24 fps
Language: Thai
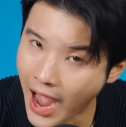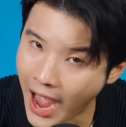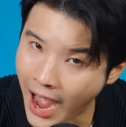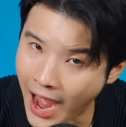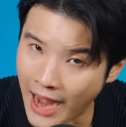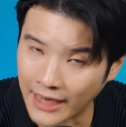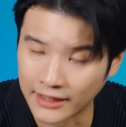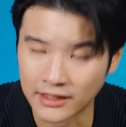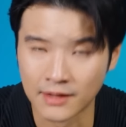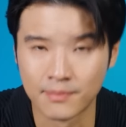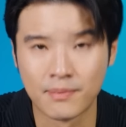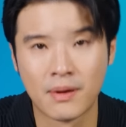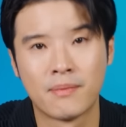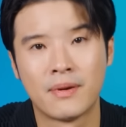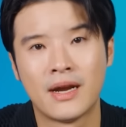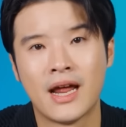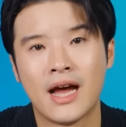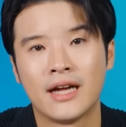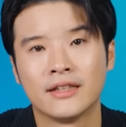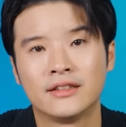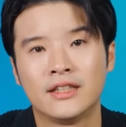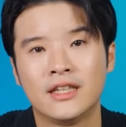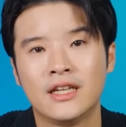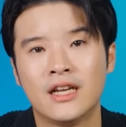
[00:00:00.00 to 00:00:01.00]
อาจจะเป็นไป
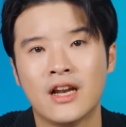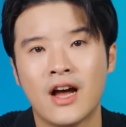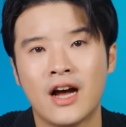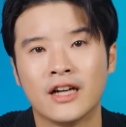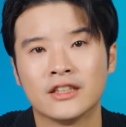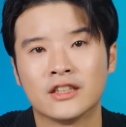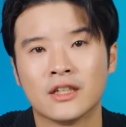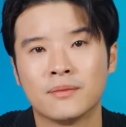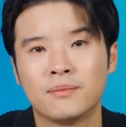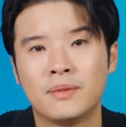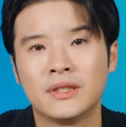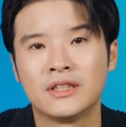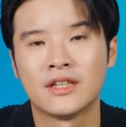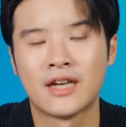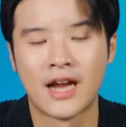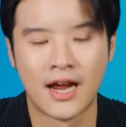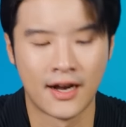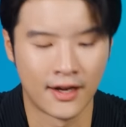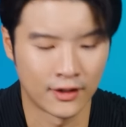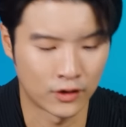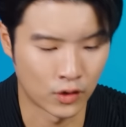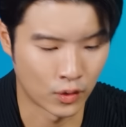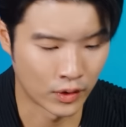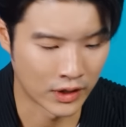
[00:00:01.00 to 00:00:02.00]
ได้ที่เราอาจจะพิจารณา
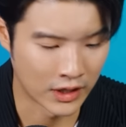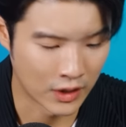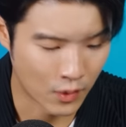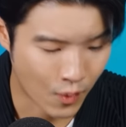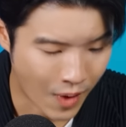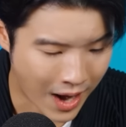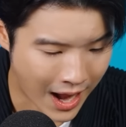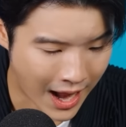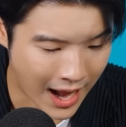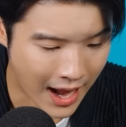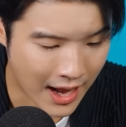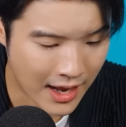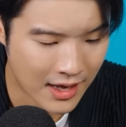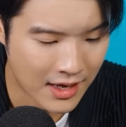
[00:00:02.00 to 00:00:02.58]
ในตรงนี้ว่า